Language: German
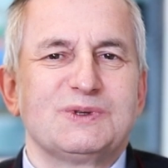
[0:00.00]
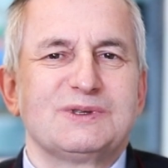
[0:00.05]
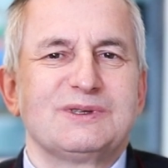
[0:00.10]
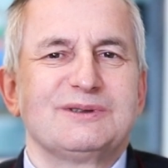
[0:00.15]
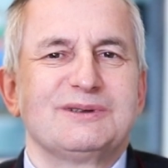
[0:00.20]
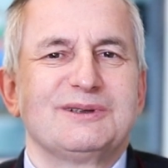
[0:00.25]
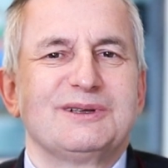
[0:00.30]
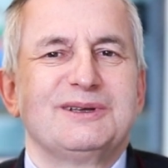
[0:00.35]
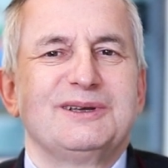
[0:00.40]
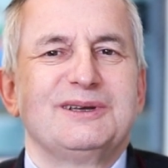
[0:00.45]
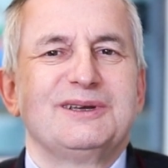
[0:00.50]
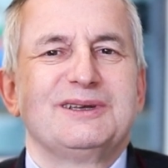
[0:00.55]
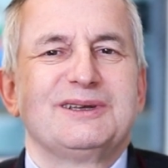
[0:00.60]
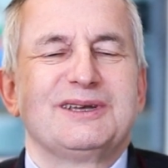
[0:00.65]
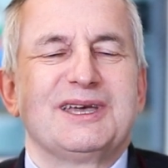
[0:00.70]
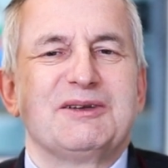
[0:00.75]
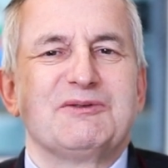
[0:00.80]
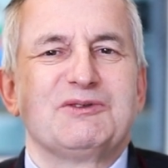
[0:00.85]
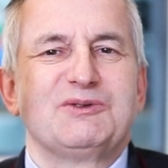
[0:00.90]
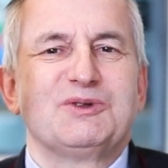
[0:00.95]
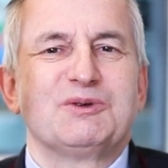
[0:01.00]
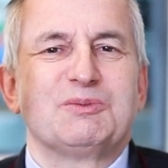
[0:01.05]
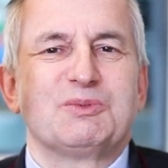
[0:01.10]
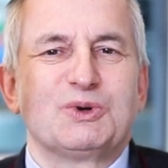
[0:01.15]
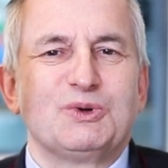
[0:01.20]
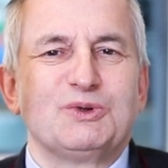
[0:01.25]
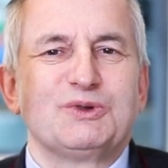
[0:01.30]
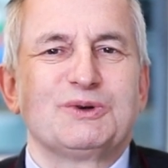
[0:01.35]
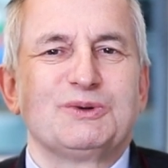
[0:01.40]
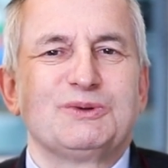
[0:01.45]
müssen. Einfach nur
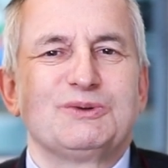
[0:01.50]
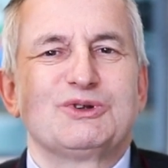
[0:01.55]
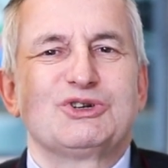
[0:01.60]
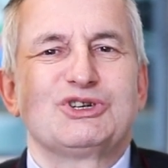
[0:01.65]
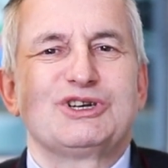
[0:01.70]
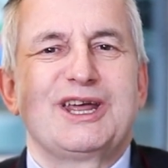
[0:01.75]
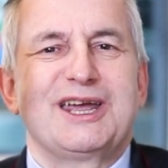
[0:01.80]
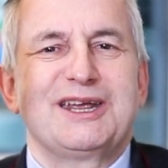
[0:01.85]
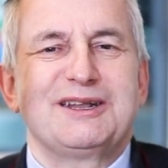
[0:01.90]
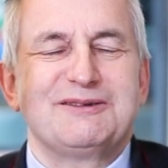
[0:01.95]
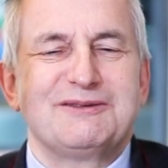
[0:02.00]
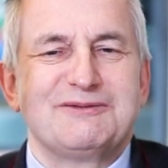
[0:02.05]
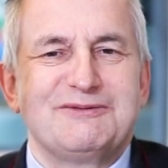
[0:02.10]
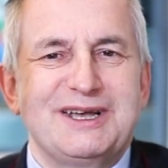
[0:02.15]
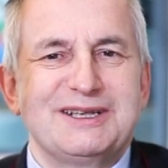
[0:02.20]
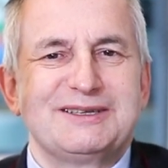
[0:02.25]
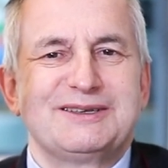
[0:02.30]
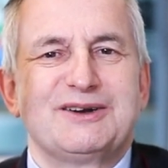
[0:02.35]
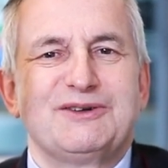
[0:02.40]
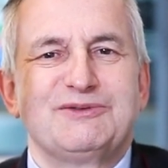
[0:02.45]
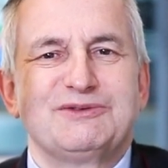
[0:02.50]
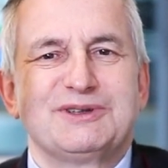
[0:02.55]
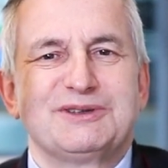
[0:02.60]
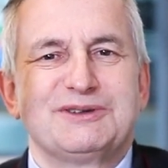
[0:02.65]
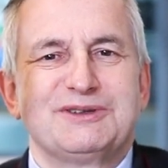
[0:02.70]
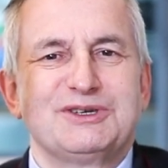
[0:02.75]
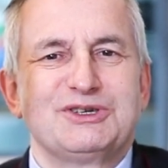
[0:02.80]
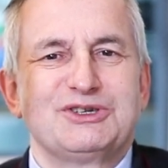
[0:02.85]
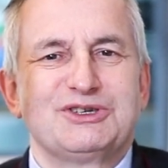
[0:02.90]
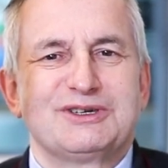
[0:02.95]
Brot runterschneiden, Wasser auf
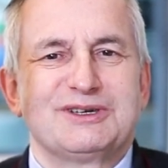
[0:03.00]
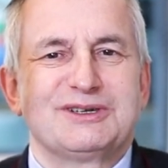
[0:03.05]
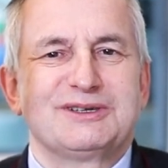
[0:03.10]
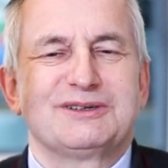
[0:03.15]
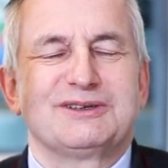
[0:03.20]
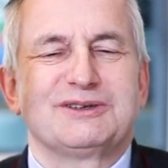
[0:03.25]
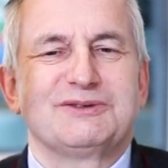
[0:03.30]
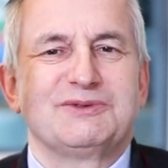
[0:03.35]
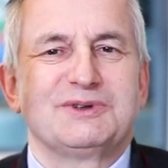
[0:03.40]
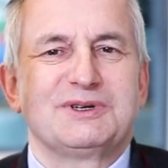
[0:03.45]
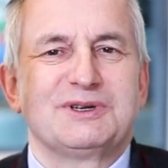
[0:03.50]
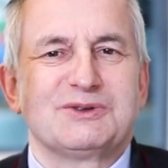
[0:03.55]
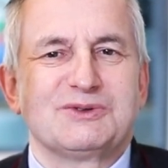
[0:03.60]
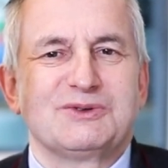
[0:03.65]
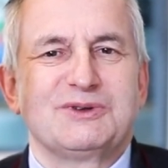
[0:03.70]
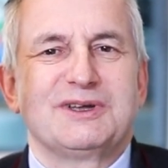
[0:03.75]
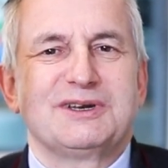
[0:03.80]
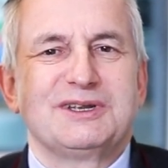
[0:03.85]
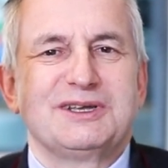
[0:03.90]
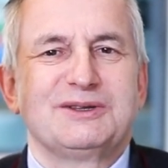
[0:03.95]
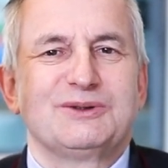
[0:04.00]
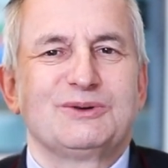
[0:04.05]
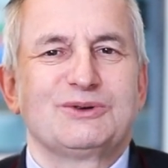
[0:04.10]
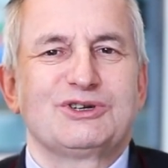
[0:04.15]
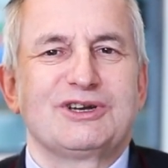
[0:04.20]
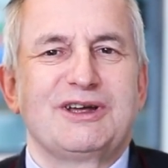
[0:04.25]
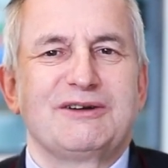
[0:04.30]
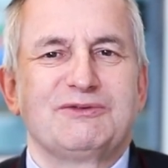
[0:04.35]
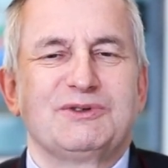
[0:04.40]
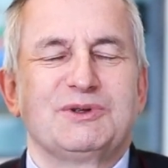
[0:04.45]
den Tisch stellen. Das würde sogar ich noch
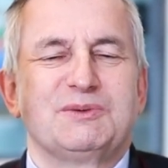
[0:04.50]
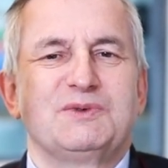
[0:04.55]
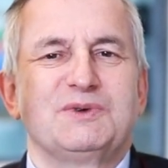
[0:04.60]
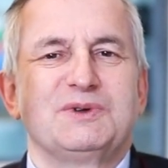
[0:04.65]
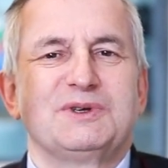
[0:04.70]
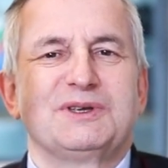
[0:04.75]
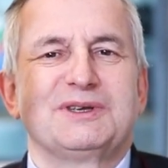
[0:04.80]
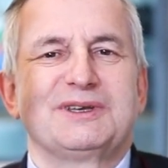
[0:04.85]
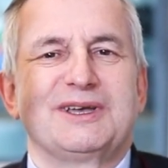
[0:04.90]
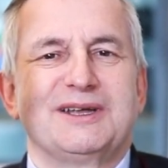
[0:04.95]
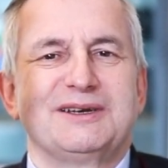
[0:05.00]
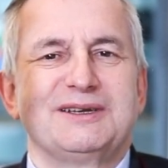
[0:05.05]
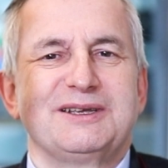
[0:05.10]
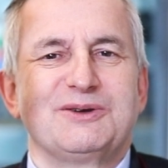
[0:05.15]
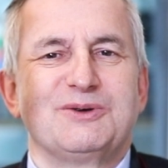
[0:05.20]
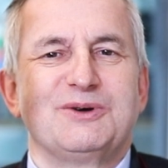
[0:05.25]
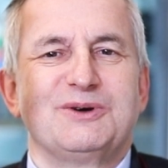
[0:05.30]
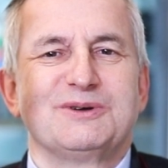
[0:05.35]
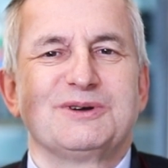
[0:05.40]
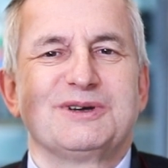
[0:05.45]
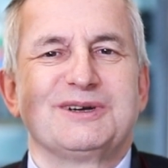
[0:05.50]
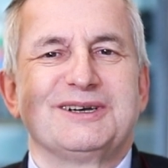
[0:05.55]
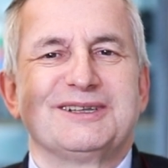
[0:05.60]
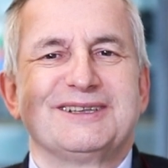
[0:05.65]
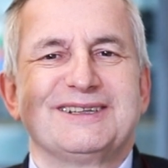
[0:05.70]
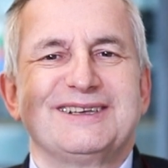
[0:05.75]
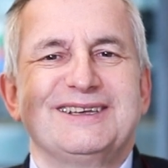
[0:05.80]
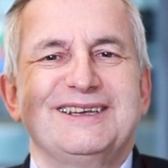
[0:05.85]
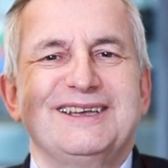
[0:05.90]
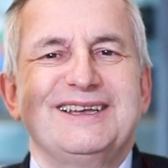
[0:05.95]
schaffen, obwohl ich gar nicht kochen
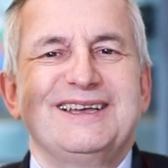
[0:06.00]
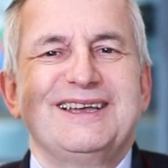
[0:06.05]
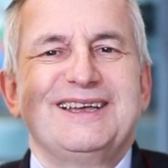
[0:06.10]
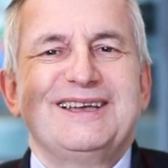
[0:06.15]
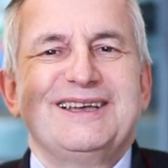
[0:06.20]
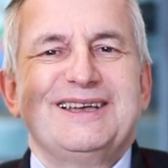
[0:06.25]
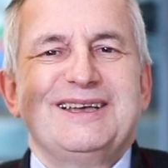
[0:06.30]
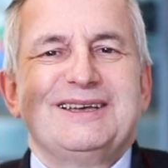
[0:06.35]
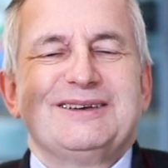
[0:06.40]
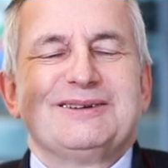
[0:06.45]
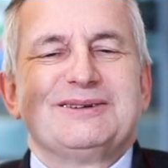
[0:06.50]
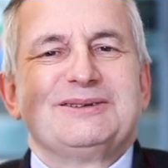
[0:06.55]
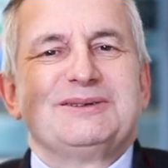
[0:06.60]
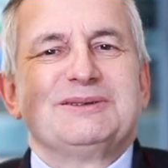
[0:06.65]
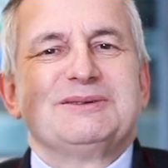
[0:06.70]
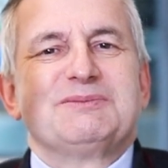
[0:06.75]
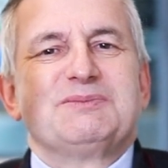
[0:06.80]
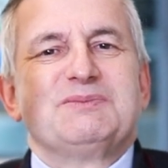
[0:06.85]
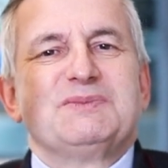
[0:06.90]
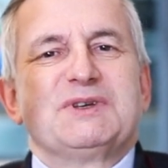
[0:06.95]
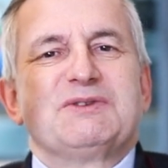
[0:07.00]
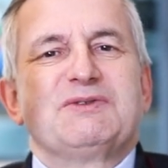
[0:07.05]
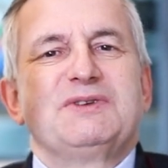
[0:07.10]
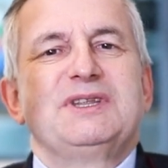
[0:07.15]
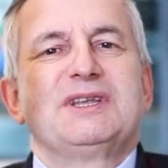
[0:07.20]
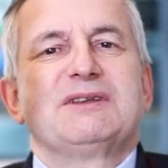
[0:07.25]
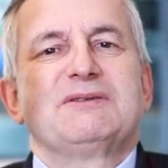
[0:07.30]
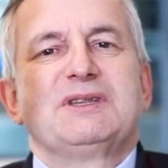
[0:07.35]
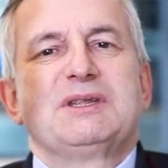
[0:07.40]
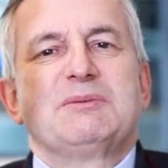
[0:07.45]
kann. Und mir
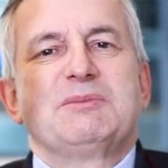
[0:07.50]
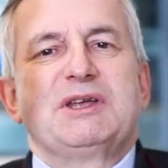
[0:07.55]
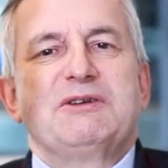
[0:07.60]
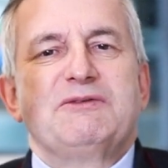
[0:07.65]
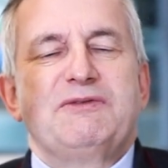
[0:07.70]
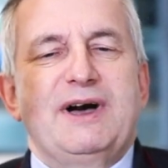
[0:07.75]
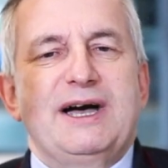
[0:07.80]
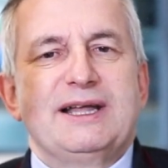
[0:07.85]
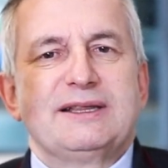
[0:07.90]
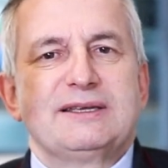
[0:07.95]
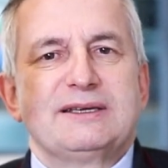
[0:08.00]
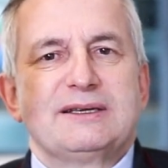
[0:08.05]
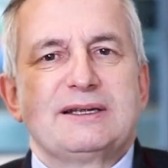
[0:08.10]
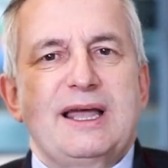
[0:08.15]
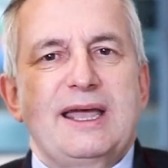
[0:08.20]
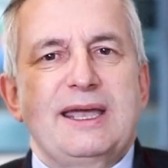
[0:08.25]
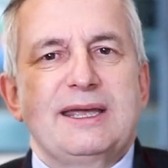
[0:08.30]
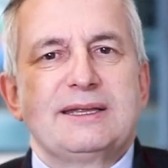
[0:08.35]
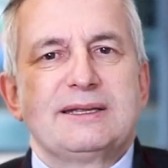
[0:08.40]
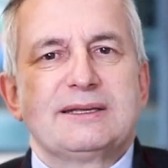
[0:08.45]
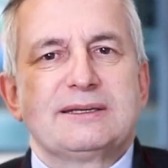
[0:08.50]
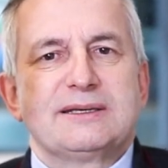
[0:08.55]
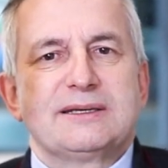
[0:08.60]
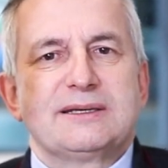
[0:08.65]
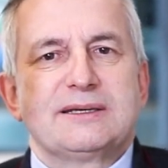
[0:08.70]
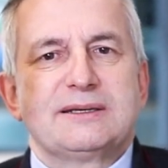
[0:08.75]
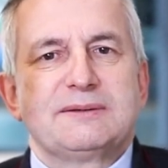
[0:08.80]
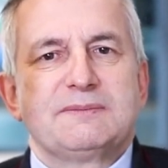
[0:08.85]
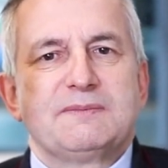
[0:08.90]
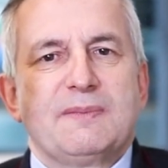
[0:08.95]
fiel dann wieder mein Vater ein,
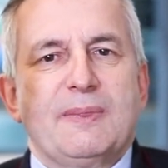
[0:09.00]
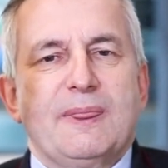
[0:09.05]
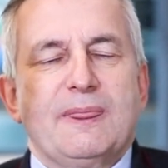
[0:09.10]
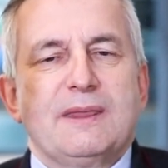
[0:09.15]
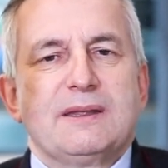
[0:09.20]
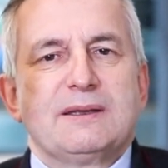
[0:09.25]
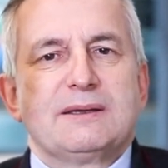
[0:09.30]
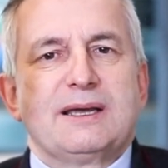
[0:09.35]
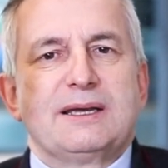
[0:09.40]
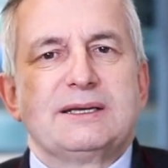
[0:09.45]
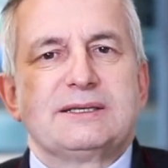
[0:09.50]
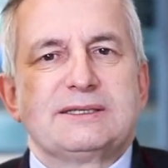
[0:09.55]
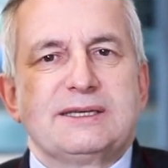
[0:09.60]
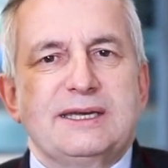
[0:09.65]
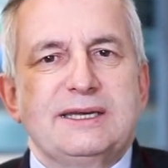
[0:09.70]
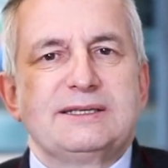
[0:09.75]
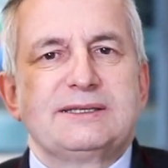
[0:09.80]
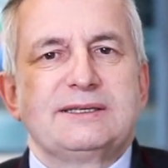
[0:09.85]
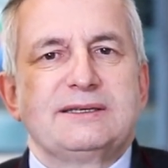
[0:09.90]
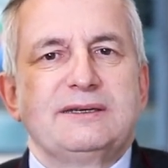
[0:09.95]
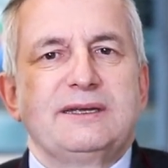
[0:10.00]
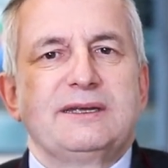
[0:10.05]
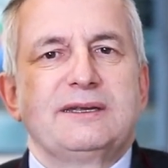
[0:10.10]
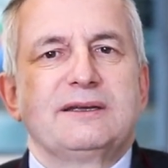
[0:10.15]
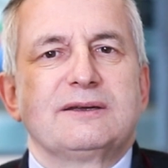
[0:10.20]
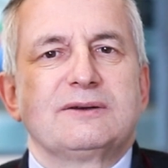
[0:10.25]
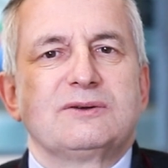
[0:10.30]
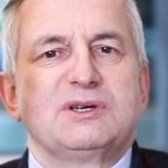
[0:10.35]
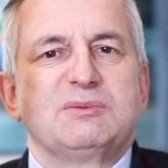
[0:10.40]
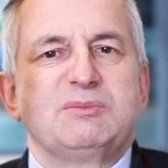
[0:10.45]
der als
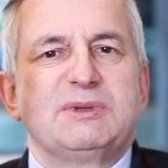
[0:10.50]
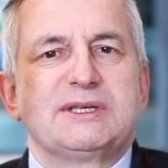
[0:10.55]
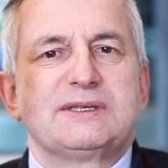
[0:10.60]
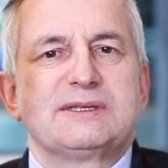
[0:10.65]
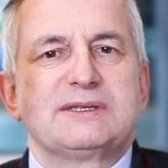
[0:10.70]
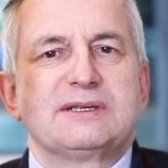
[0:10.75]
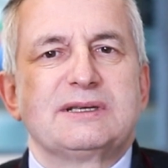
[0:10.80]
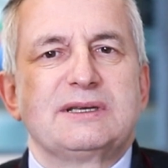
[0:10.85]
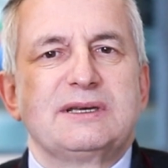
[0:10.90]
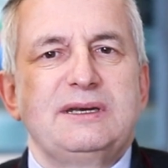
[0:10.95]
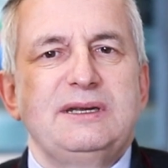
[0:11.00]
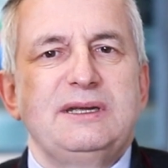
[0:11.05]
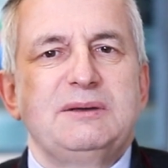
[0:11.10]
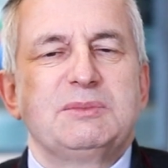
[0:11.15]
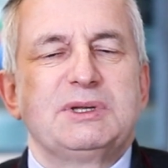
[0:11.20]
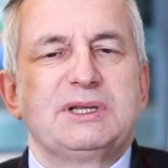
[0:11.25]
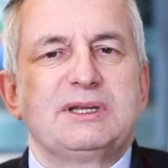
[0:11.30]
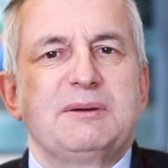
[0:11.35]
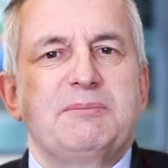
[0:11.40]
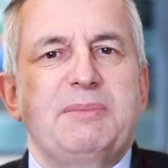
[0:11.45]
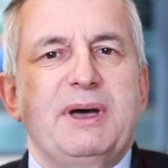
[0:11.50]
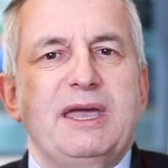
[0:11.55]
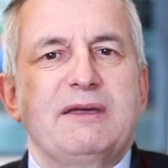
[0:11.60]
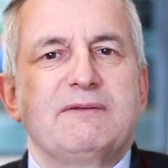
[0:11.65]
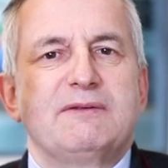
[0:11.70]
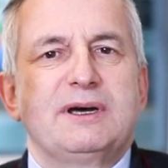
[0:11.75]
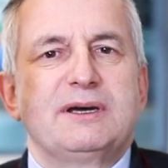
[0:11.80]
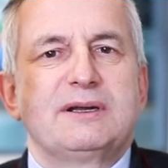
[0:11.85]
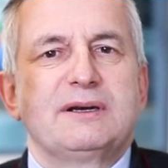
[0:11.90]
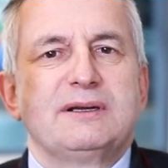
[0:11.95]
16-Jähriger noch im letzten Krieg mit
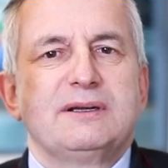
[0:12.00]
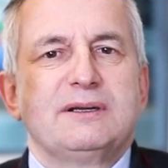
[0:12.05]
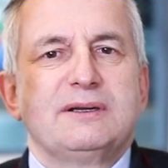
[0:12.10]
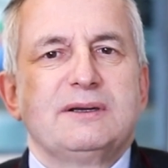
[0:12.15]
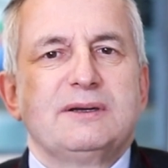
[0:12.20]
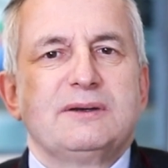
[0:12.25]
dabei war